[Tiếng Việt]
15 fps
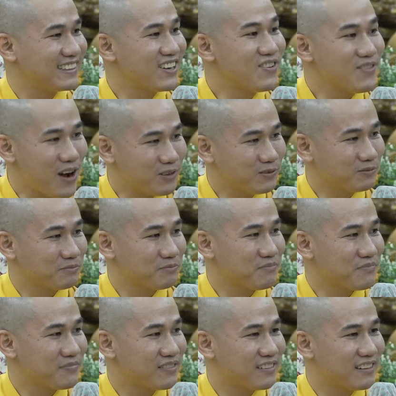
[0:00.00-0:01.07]
đúng không?
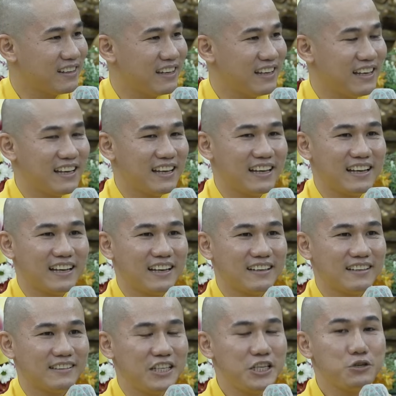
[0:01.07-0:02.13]

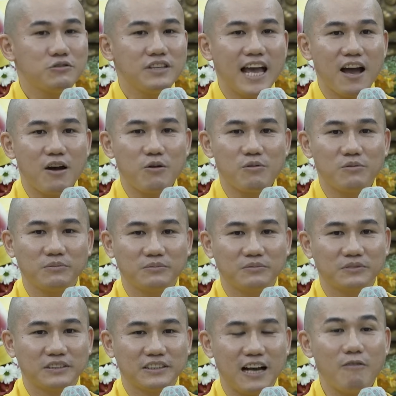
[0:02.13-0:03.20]
Yêu nhau
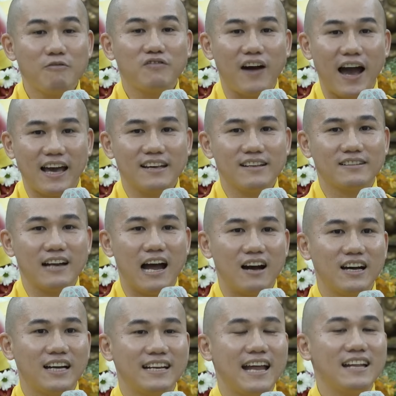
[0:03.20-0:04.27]
không phải
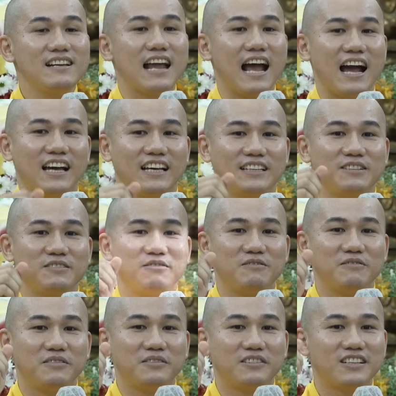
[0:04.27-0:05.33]
đợi đến ngày
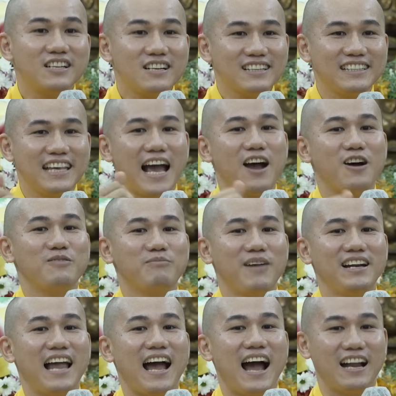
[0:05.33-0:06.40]
rước giao
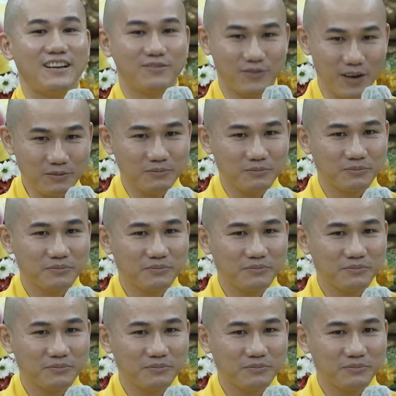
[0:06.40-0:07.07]
mới là hạnh phúc.